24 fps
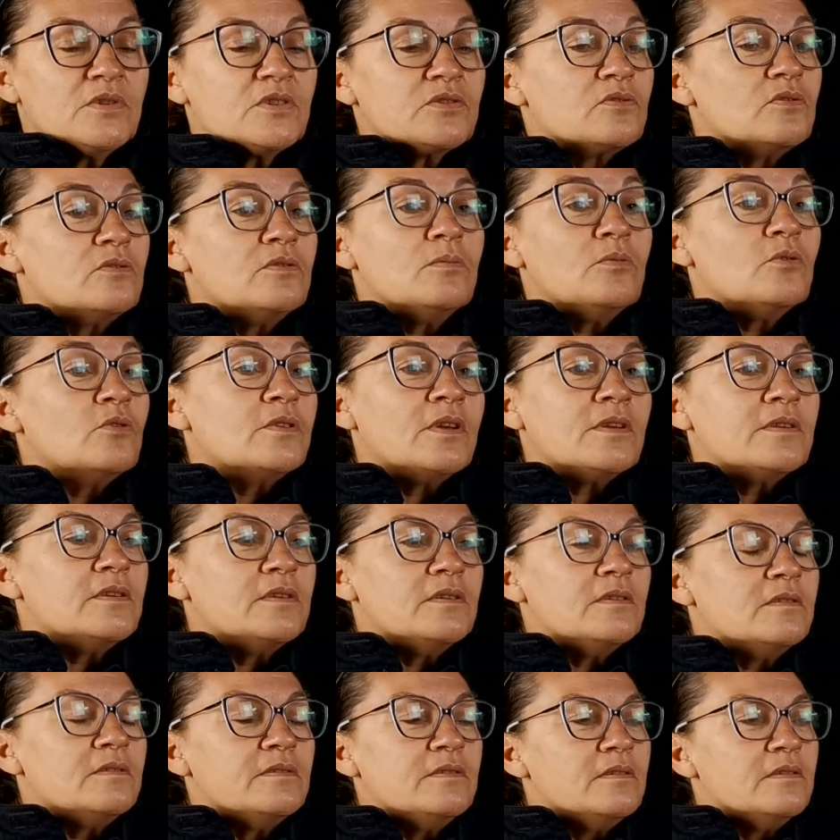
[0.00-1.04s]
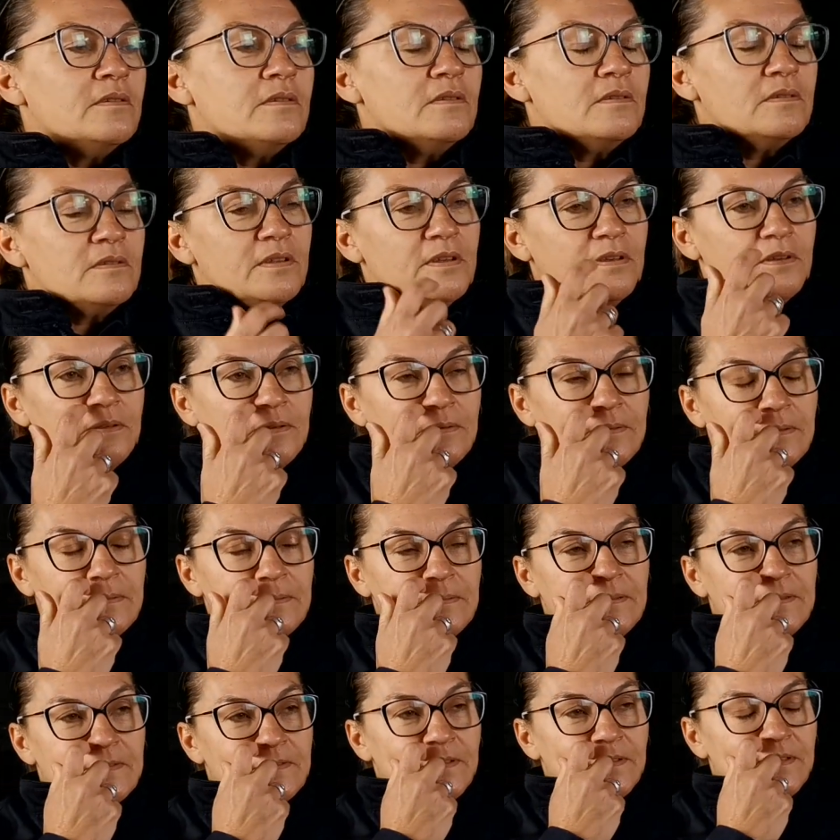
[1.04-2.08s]
Parce qu'il y a
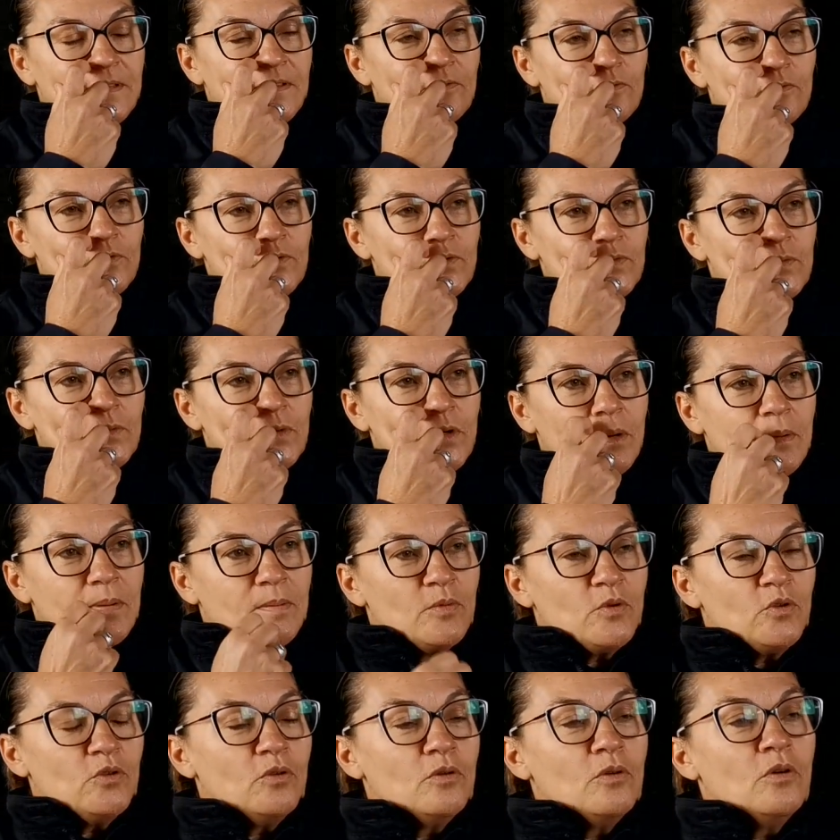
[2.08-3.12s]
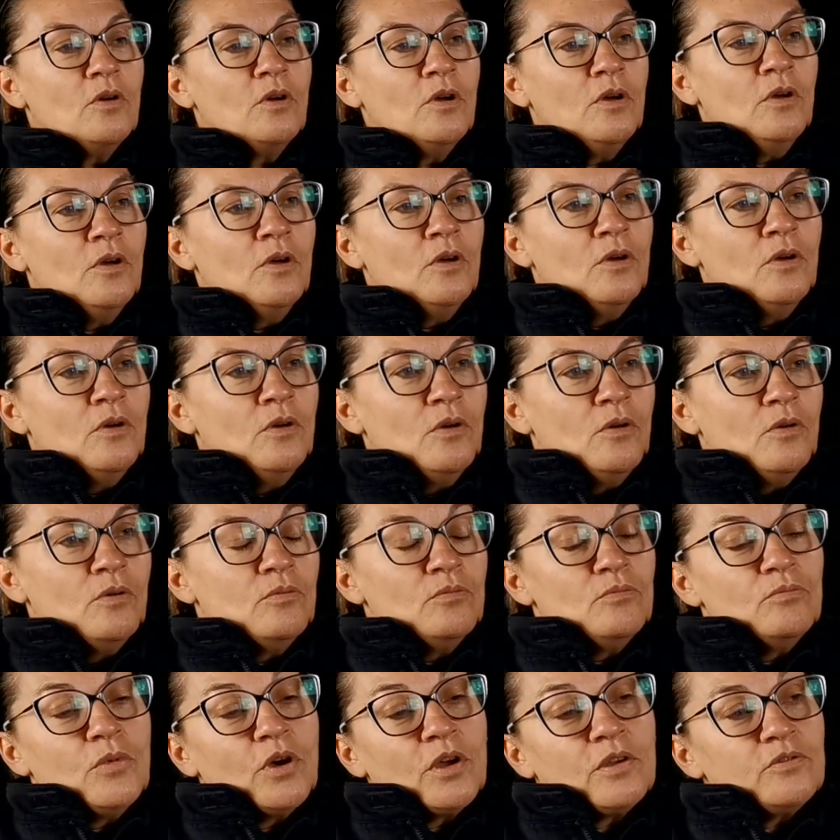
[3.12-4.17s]
des, interventions quand même euh,
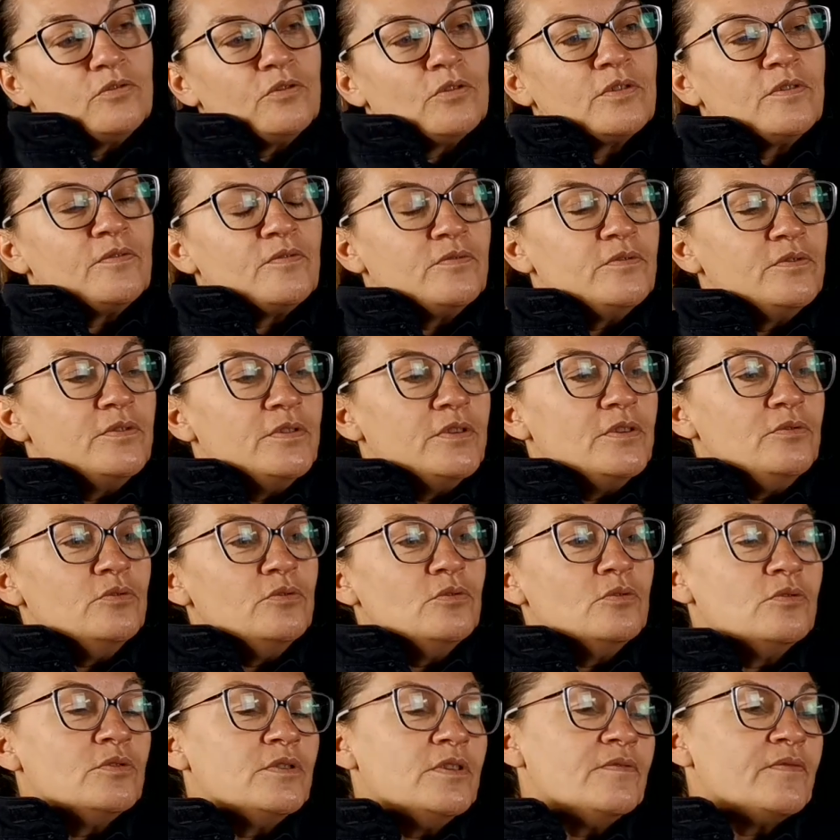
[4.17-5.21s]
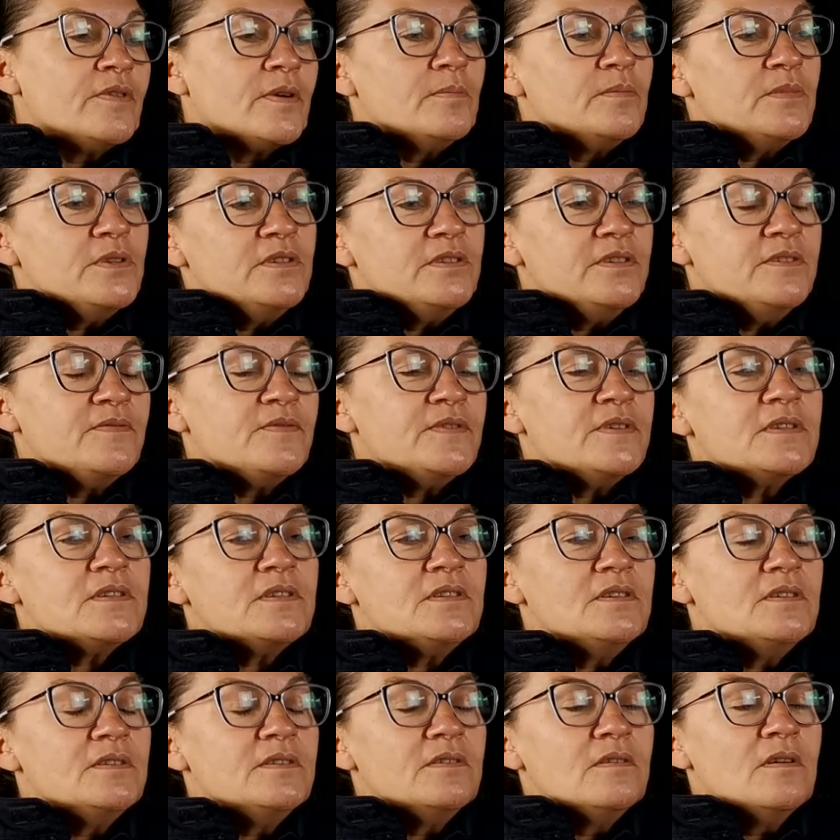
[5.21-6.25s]
bah, dans des, lieux, des familles
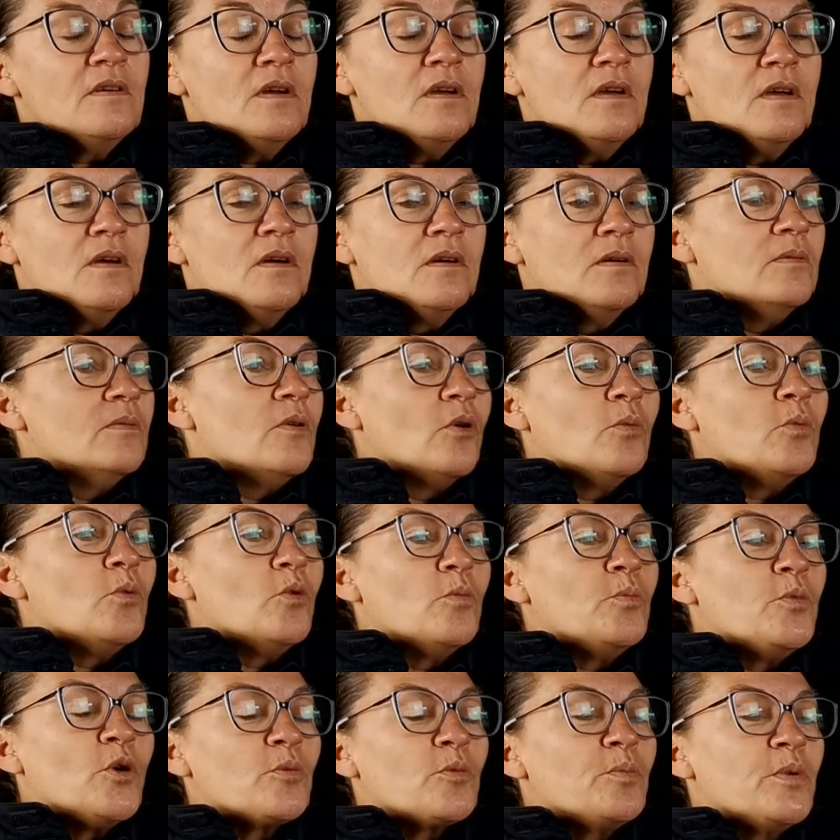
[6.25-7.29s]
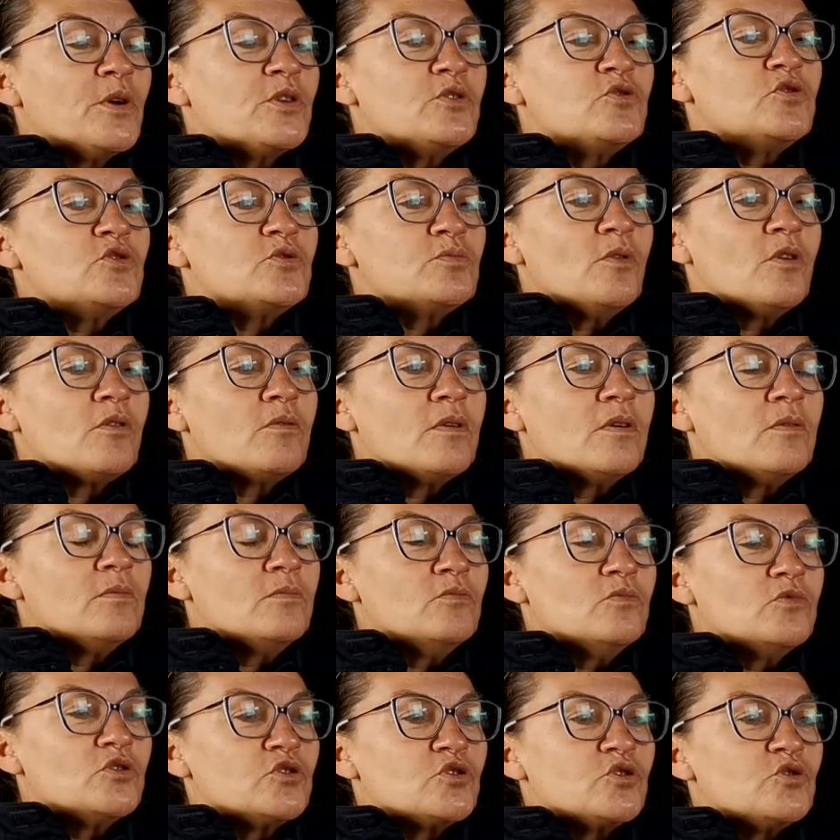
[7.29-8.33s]
difficiles. on ne porte pas de jugement.
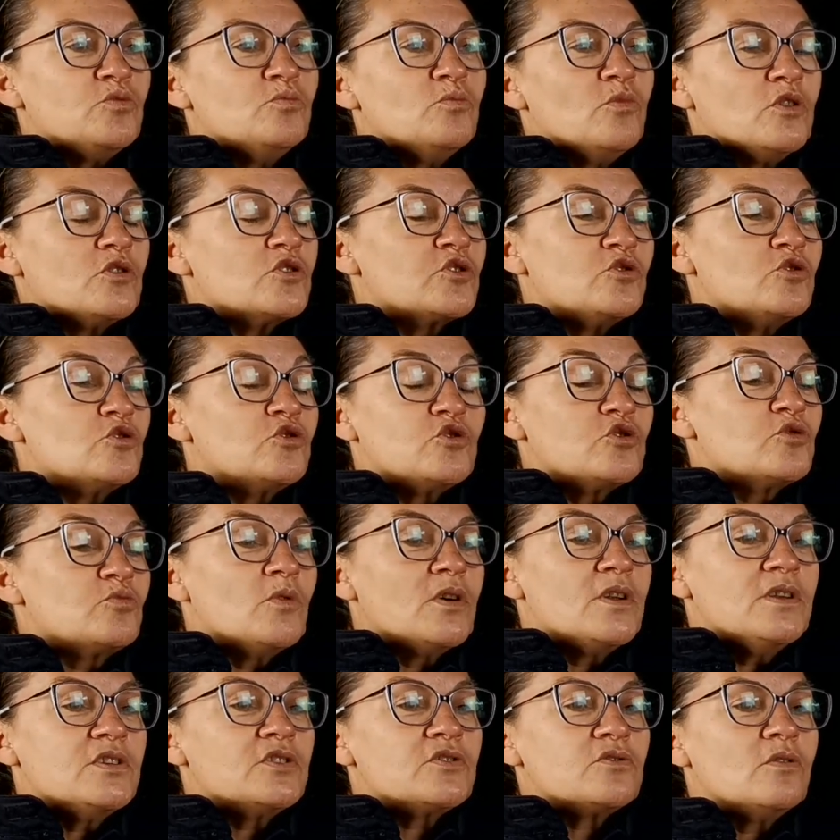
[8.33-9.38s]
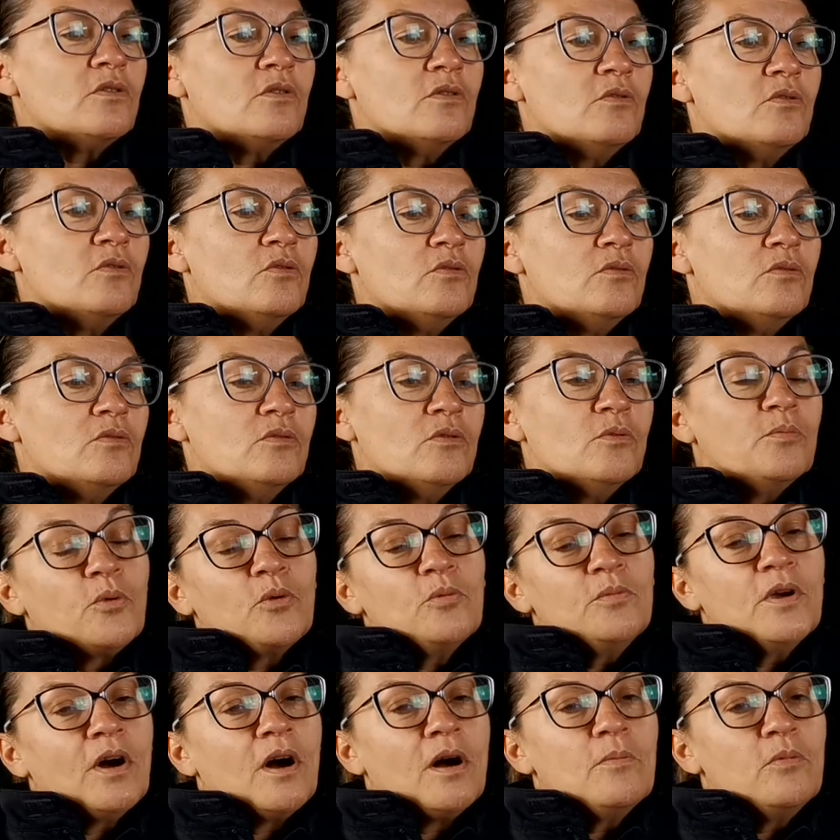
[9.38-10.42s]
je, juge moins les gens euh, au
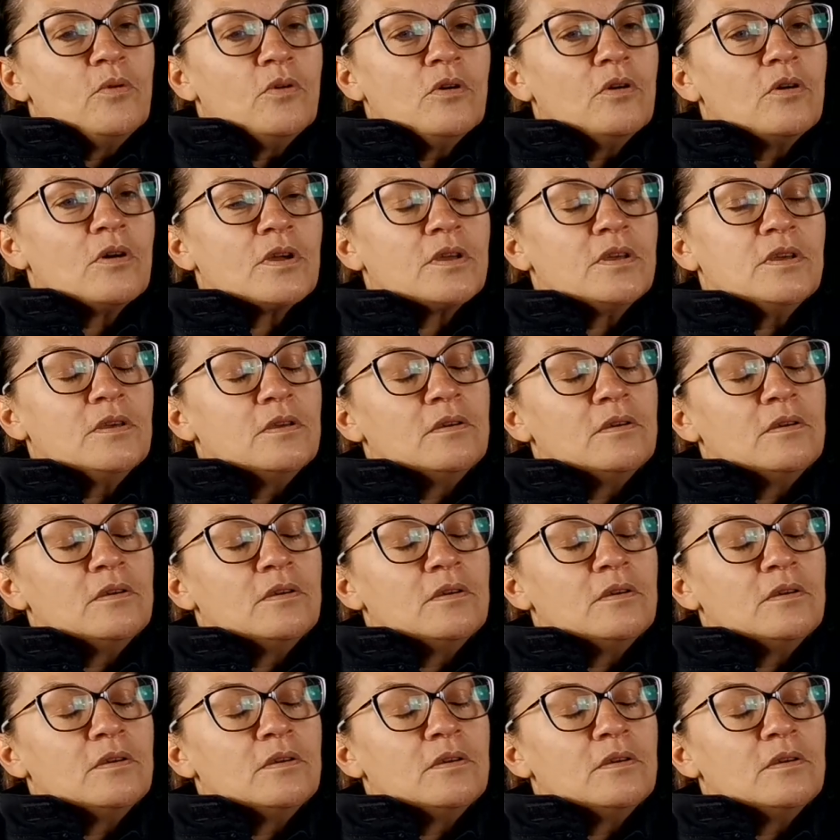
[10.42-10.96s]
premier abord.